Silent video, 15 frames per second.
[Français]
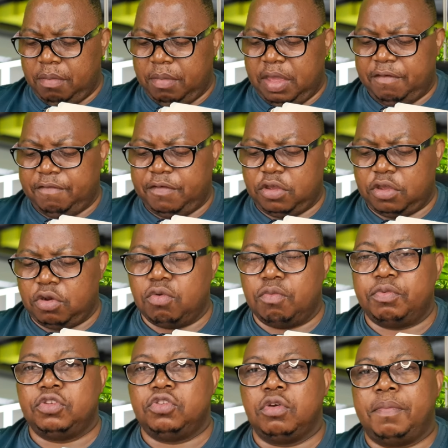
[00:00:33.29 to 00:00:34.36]
Mais avant que
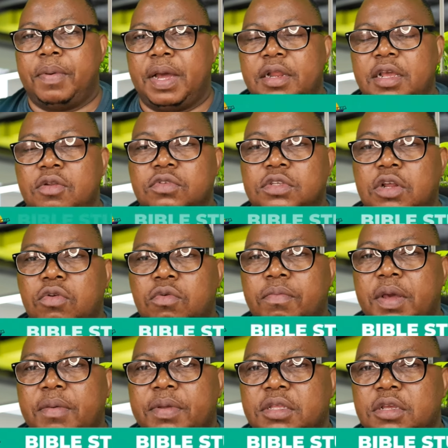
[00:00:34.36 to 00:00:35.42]
nous puissions parler, nous allons nous
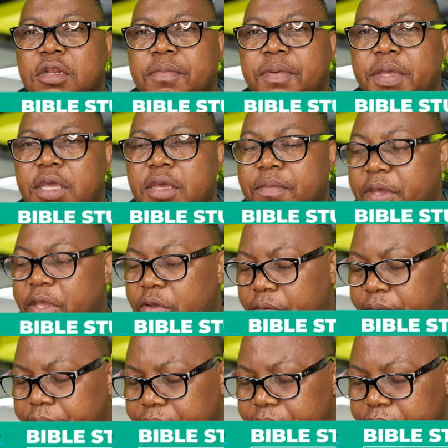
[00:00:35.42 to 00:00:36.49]
permettre de prier.
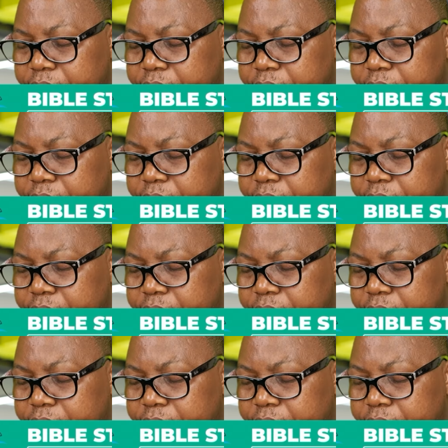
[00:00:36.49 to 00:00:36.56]
Prions.